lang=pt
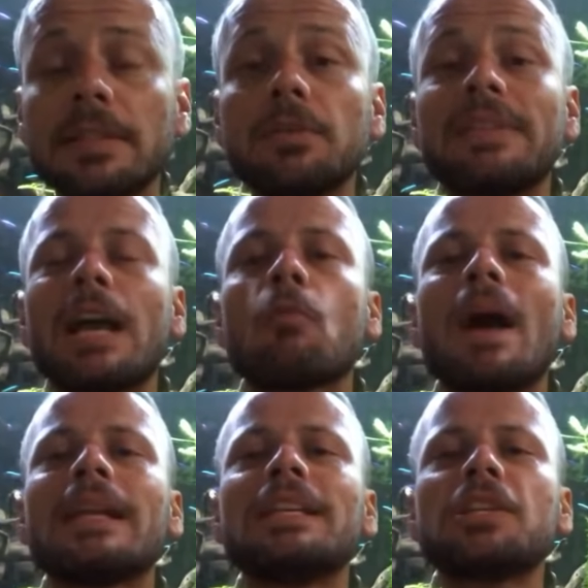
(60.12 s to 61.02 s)
anos e
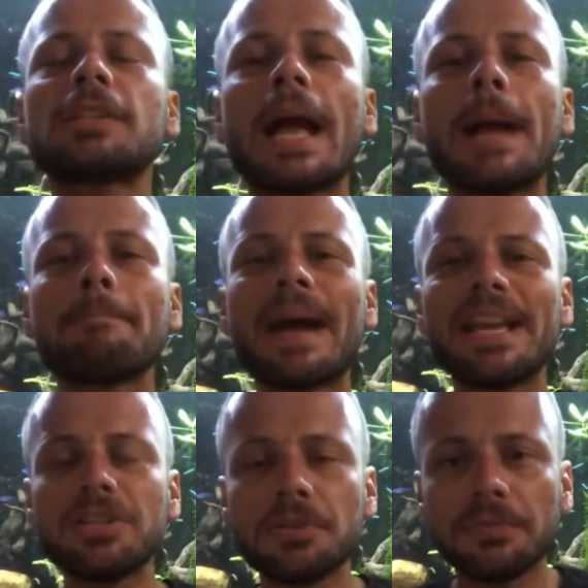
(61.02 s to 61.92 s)
aquarista há
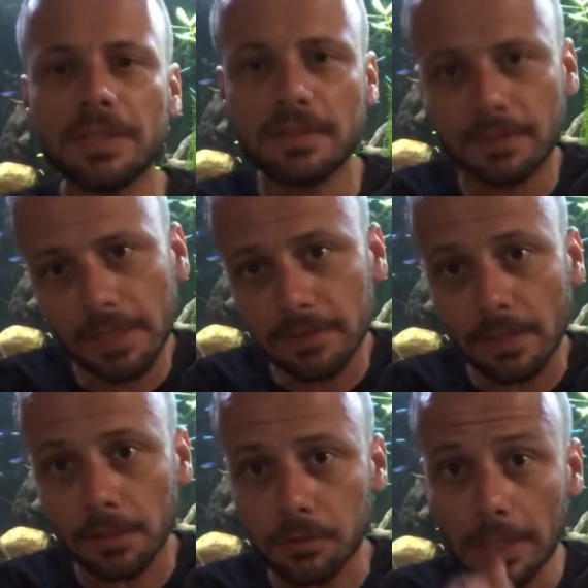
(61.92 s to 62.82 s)
mais de 26
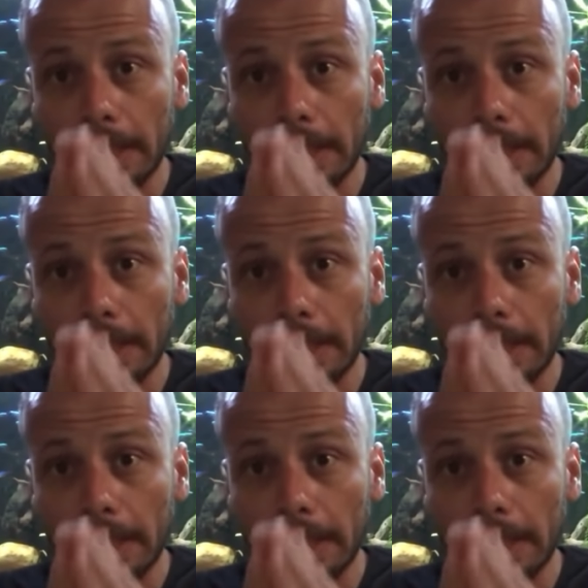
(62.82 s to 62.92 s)
anos.